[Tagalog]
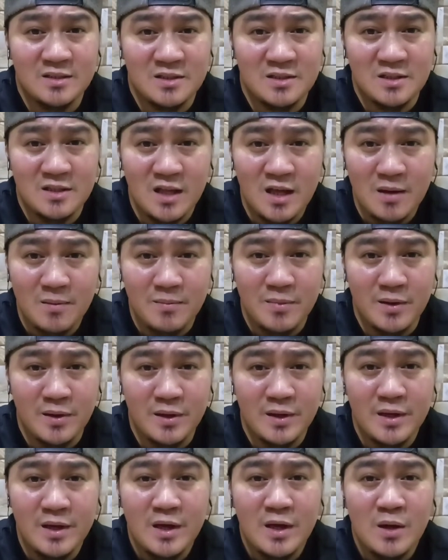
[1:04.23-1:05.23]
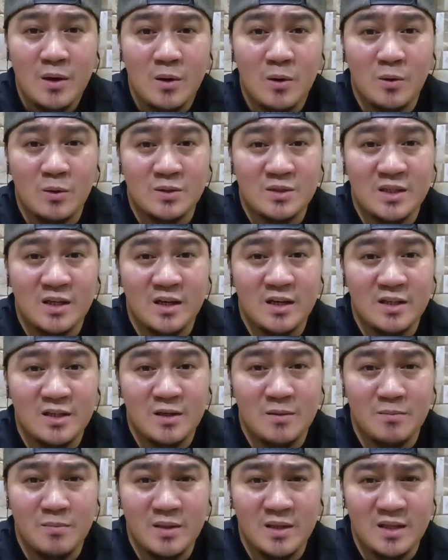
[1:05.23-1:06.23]
sinabi o sa
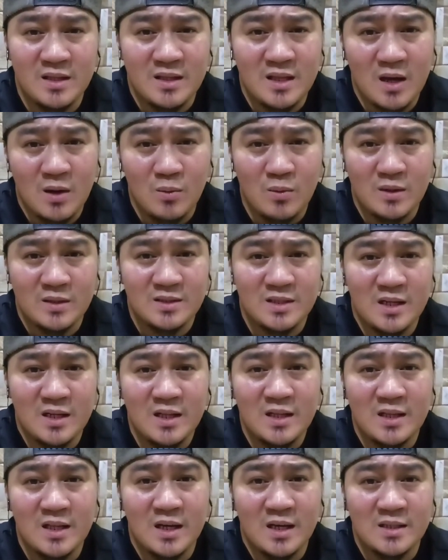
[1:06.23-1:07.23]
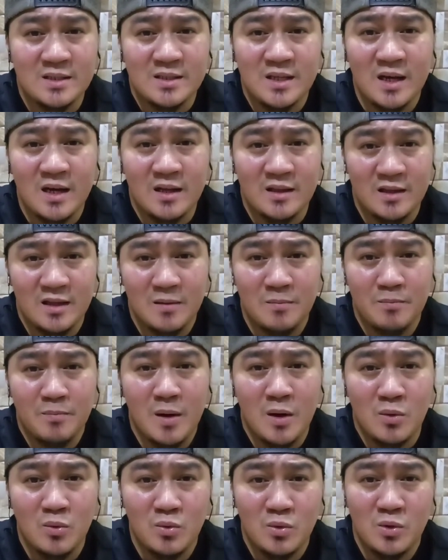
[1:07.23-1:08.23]
kanyang binitawang salita sa ating
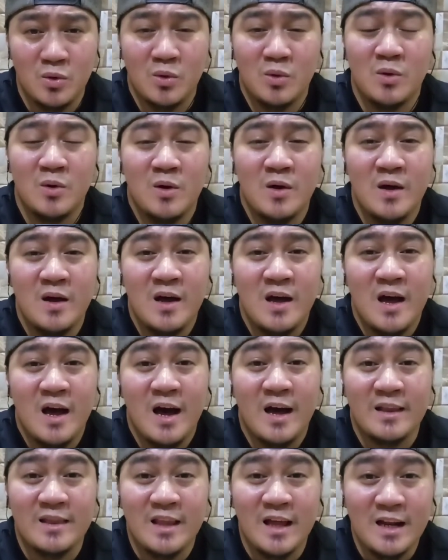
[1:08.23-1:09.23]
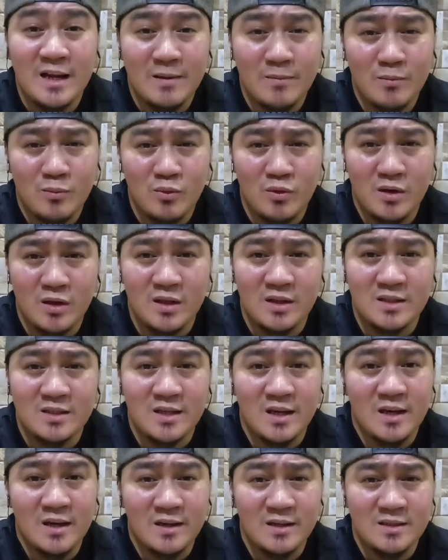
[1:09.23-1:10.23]
Pangulo. At alam ko rin
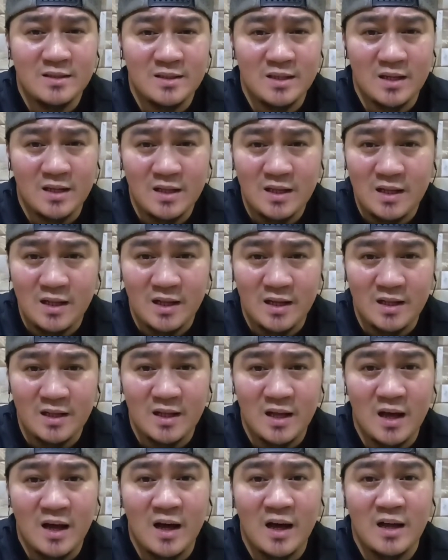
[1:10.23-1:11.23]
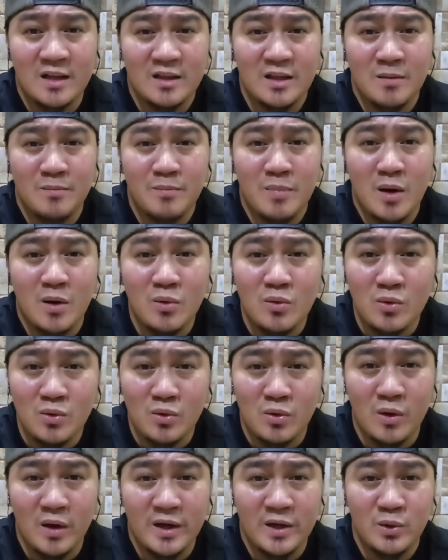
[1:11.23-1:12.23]
sa aking sarili na ang ating
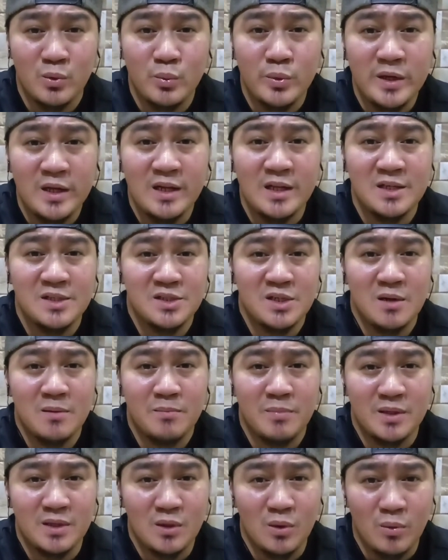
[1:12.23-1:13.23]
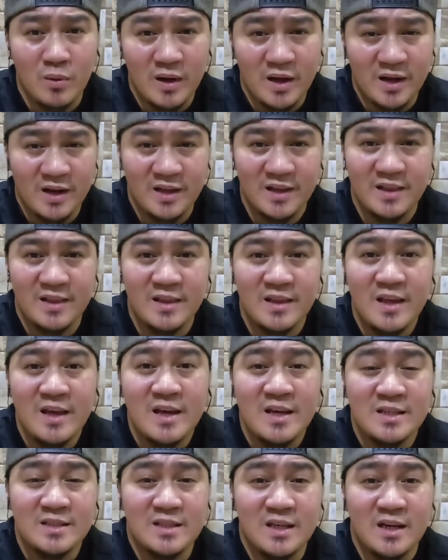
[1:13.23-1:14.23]
Pangulo ay willing siyang patawarin
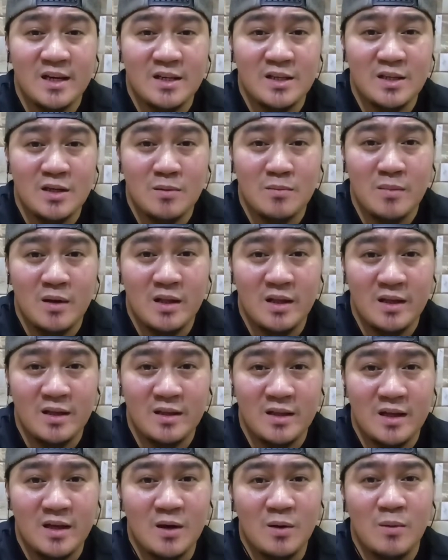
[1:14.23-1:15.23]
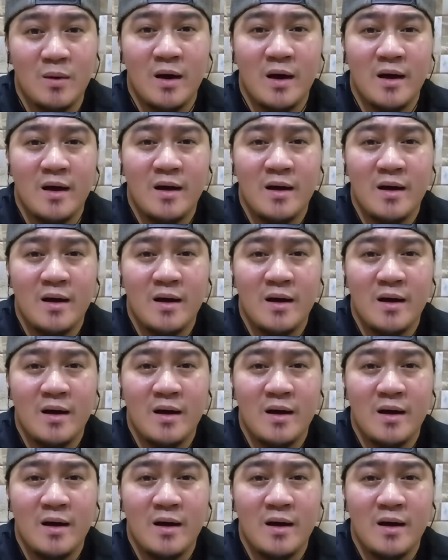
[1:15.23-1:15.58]
sa kanyang maling nagawa.